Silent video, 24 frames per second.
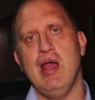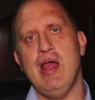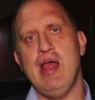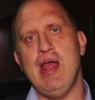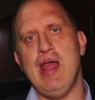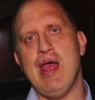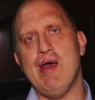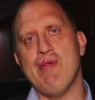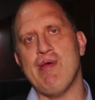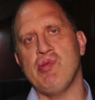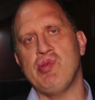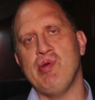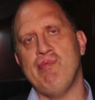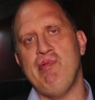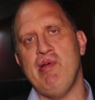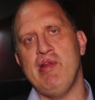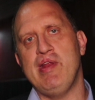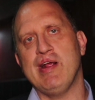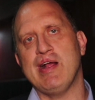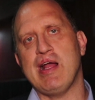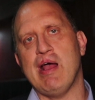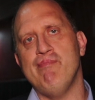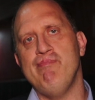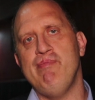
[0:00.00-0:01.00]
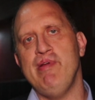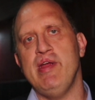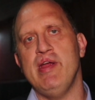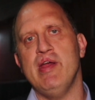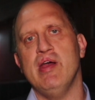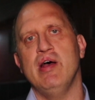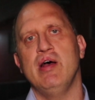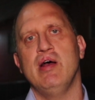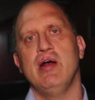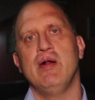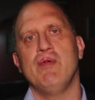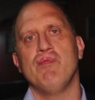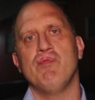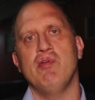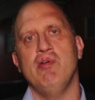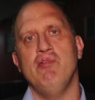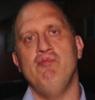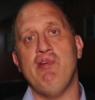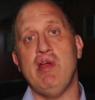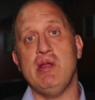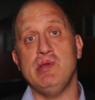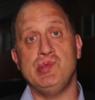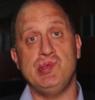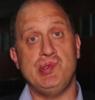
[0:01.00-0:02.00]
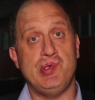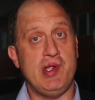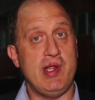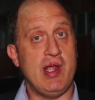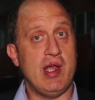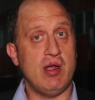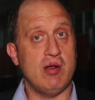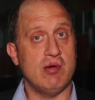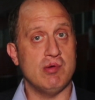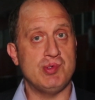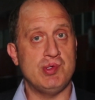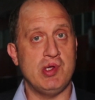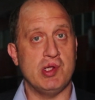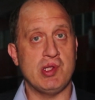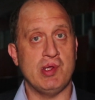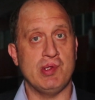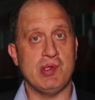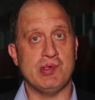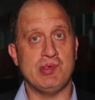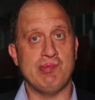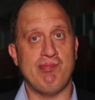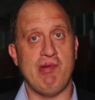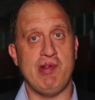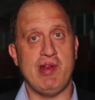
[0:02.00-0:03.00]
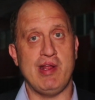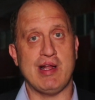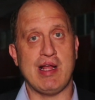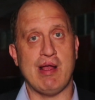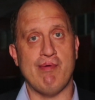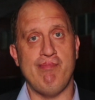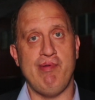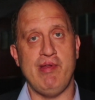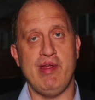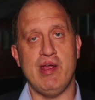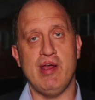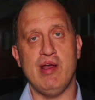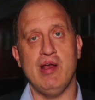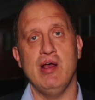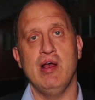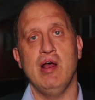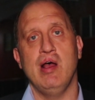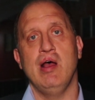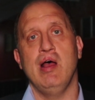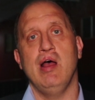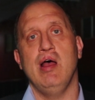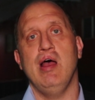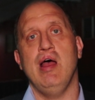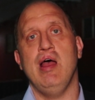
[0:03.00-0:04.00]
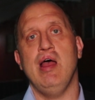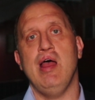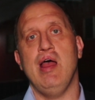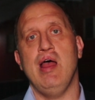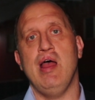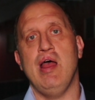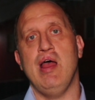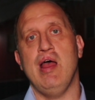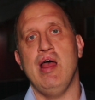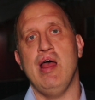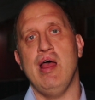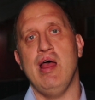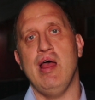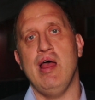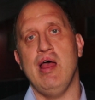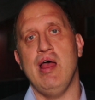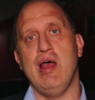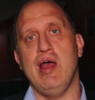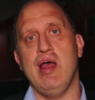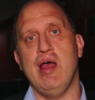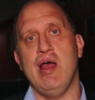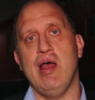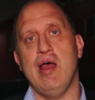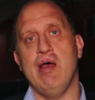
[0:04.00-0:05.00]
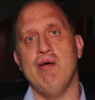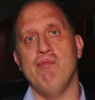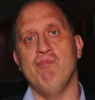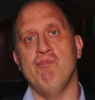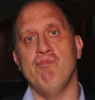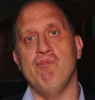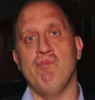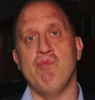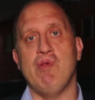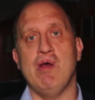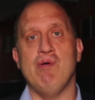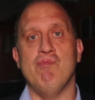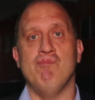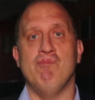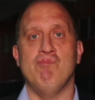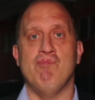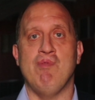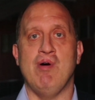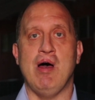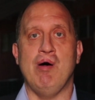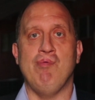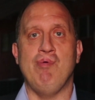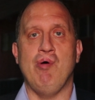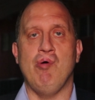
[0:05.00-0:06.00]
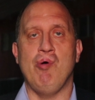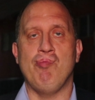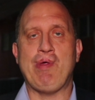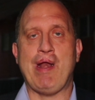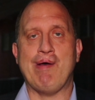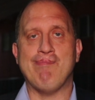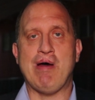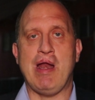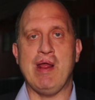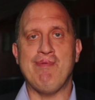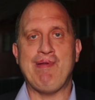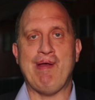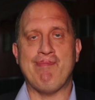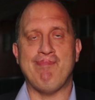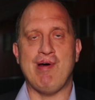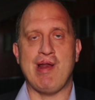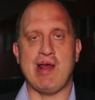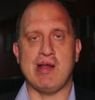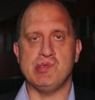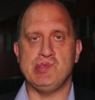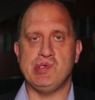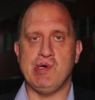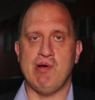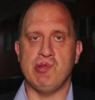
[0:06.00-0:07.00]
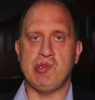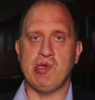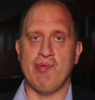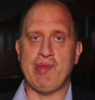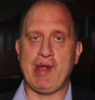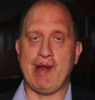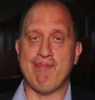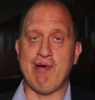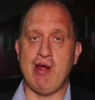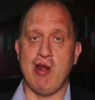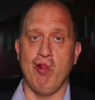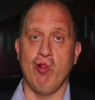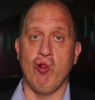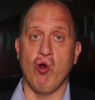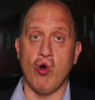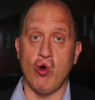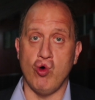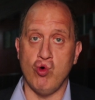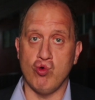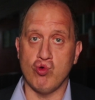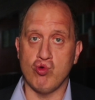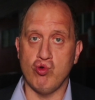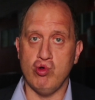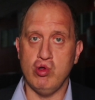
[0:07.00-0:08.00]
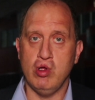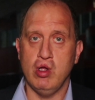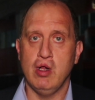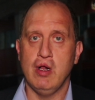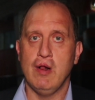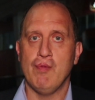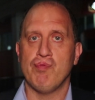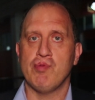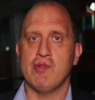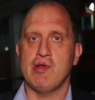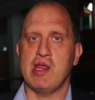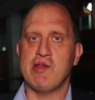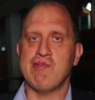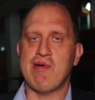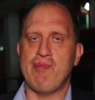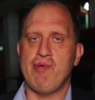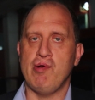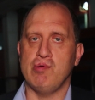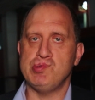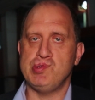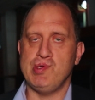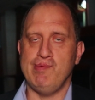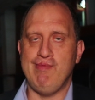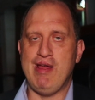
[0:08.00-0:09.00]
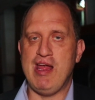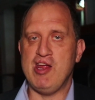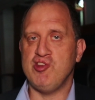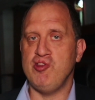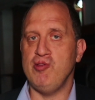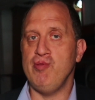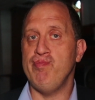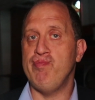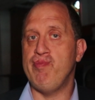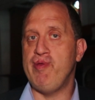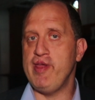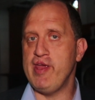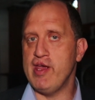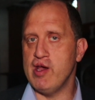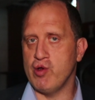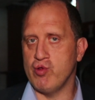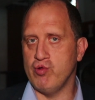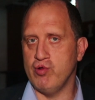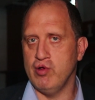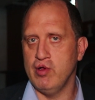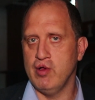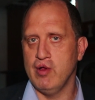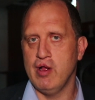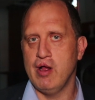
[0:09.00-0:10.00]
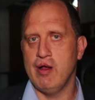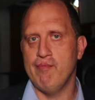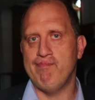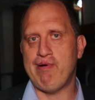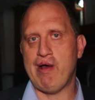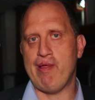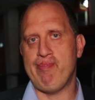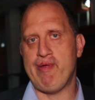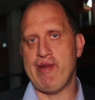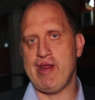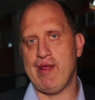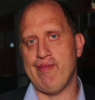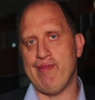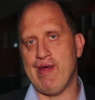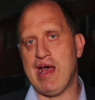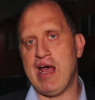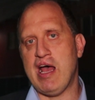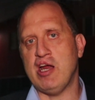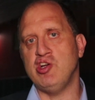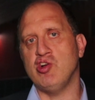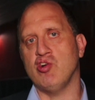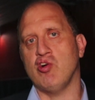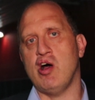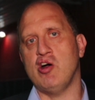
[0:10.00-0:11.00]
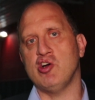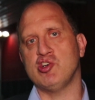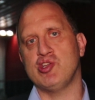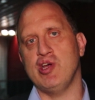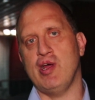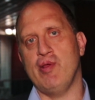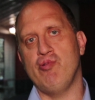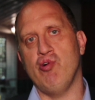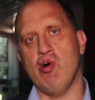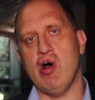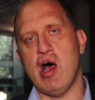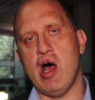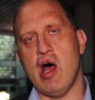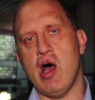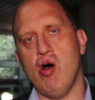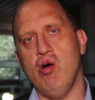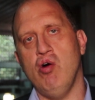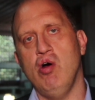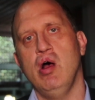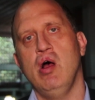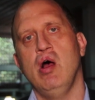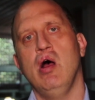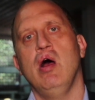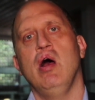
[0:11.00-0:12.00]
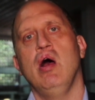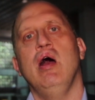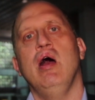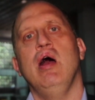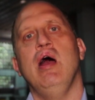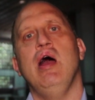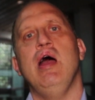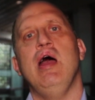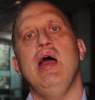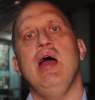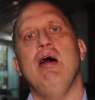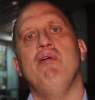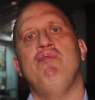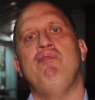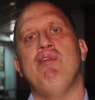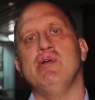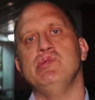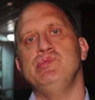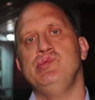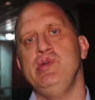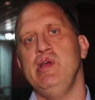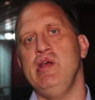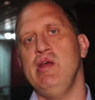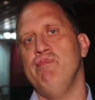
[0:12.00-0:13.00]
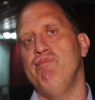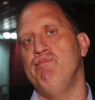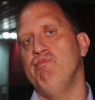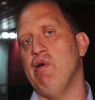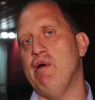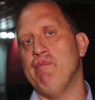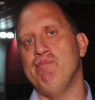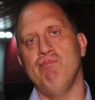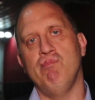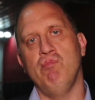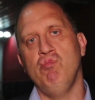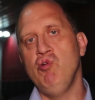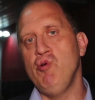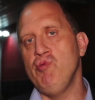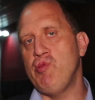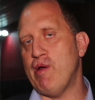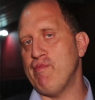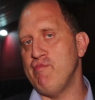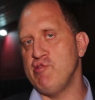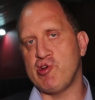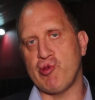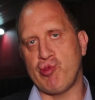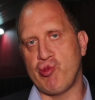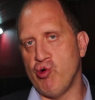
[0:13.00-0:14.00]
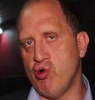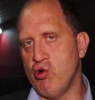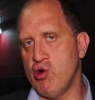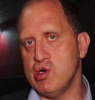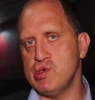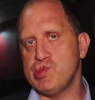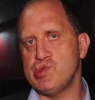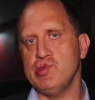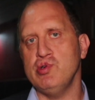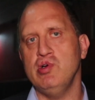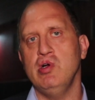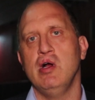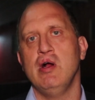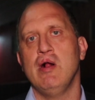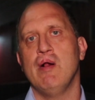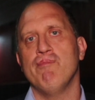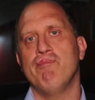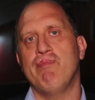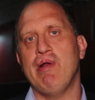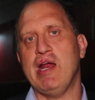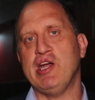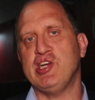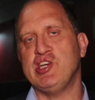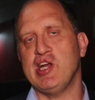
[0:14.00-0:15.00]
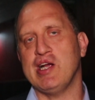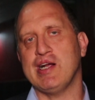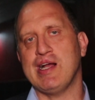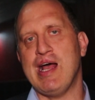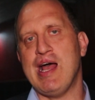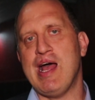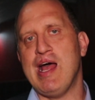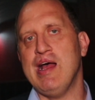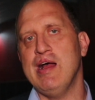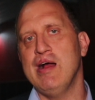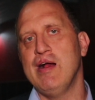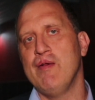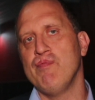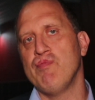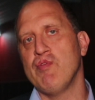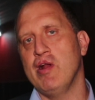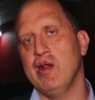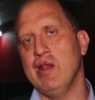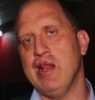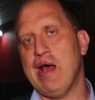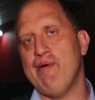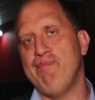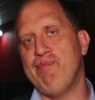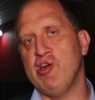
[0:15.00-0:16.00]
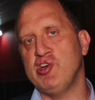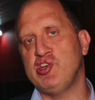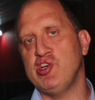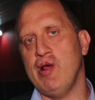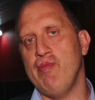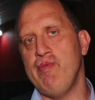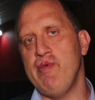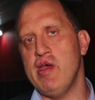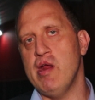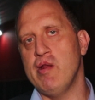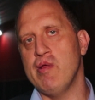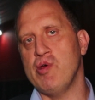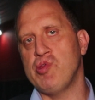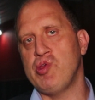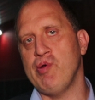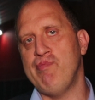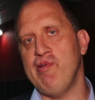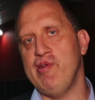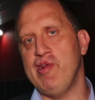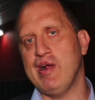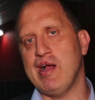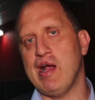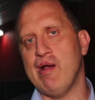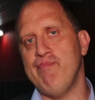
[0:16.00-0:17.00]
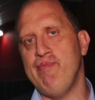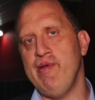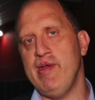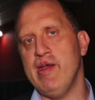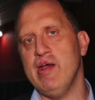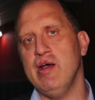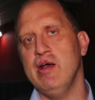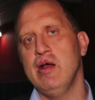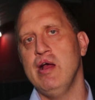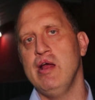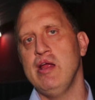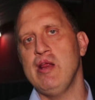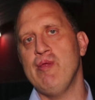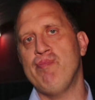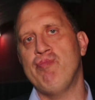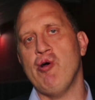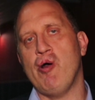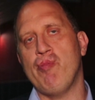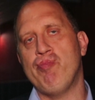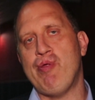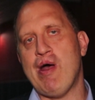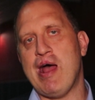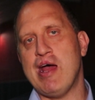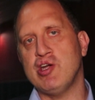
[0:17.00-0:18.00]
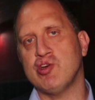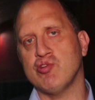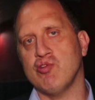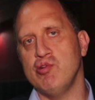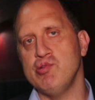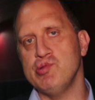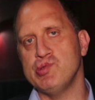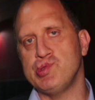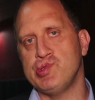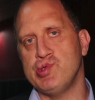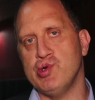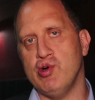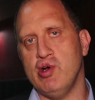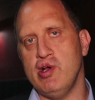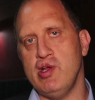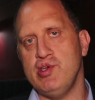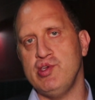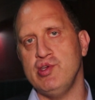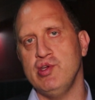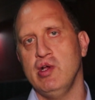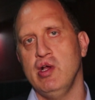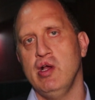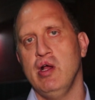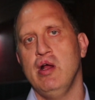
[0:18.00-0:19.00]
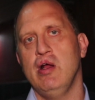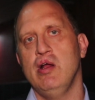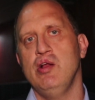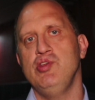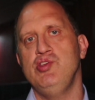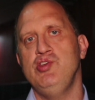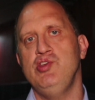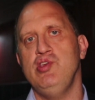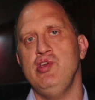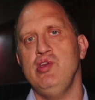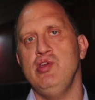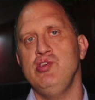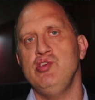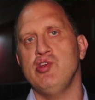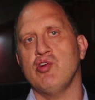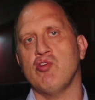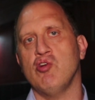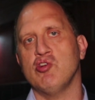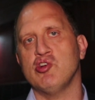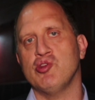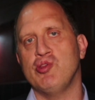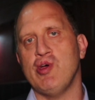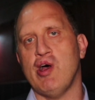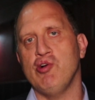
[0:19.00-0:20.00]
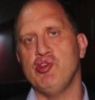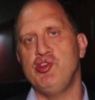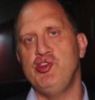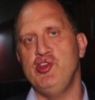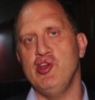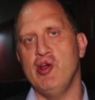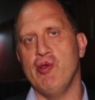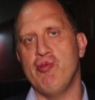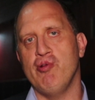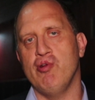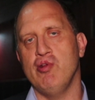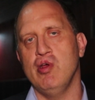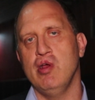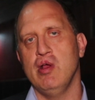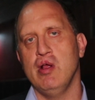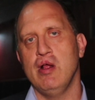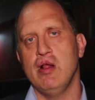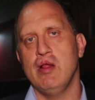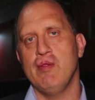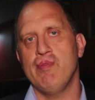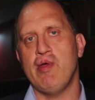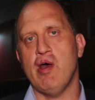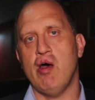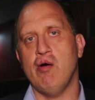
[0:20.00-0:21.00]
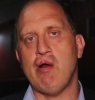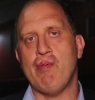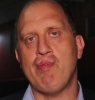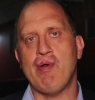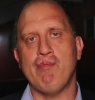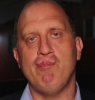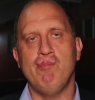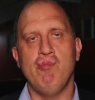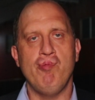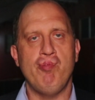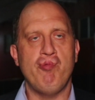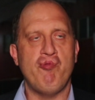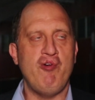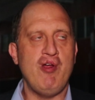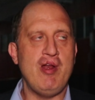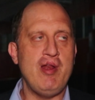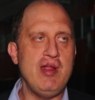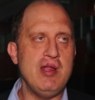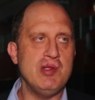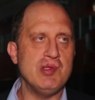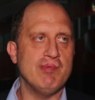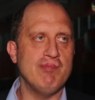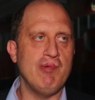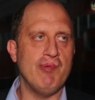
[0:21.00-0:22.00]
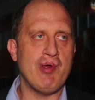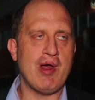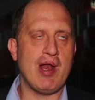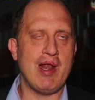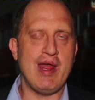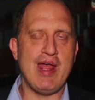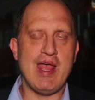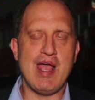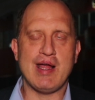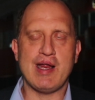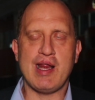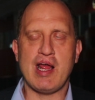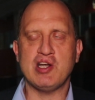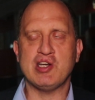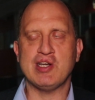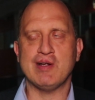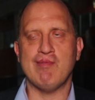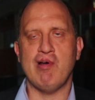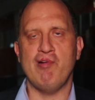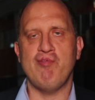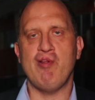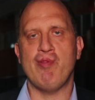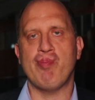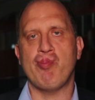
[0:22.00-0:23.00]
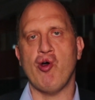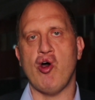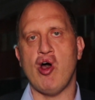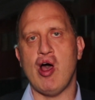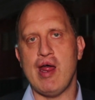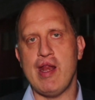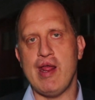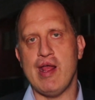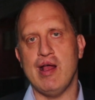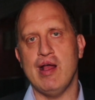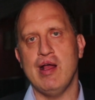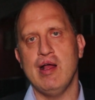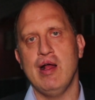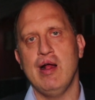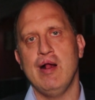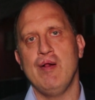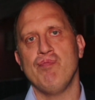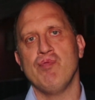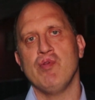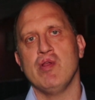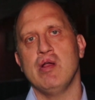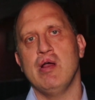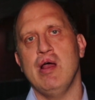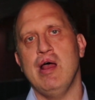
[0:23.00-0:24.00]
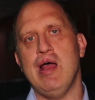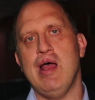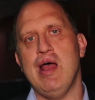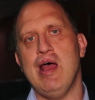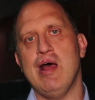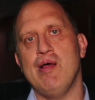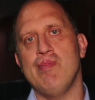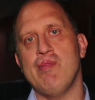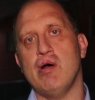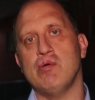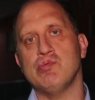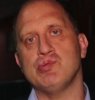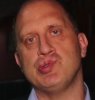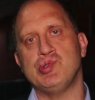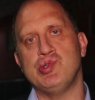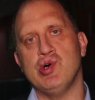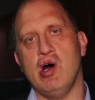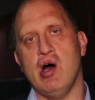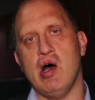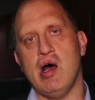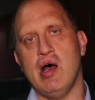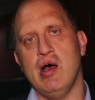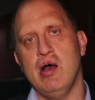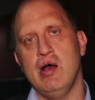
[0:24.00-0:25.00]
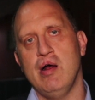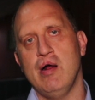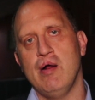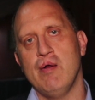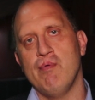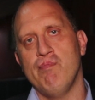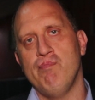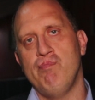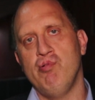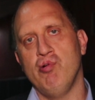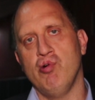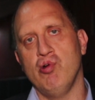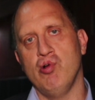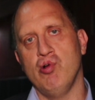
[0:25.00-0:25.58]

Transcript: é, na Superliga B, vencer ou seja, na Superliga B. É... o trabalho de preparação vai ser um trabalho longo, a gente vai ter um semestre inteiro para treinar, jogar o estadual, é, fazer muito amistoso, para chegar lá para janeiro na Superliga B em totais condições de, de conquistar o título. Então, nós estamos muito felizes, muito alegres, achamos uma vitória é, não só para